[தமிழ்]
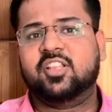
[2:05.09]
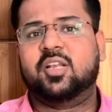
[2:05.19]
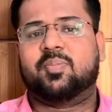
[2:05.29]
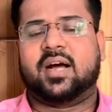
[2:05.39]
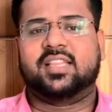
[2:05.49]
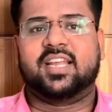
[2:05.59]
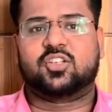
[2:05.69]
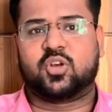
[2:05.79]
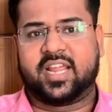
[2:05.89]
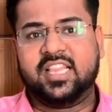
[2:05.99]
வந்துட்டு
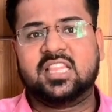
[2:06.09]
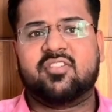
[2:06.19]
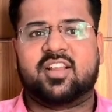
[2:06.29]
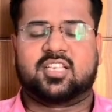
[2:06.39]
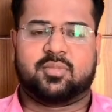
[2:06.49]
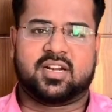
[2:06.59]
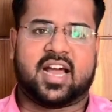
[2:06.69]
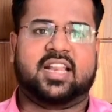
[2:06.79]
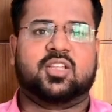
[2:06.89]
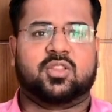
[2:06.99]
பார்த்தீங்கன்னு சொன்னால் இந்த வருஷம்
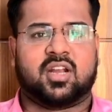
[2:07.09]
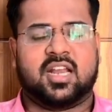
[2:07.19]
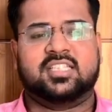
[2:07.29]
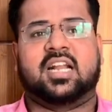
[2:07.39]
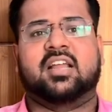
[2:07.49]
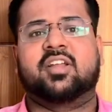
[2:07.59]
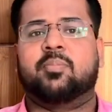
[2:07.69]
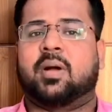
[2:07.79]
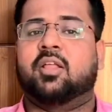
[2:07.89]
ரெண்டாயிரத்தி இருபத்தி நாலு ஜனவரி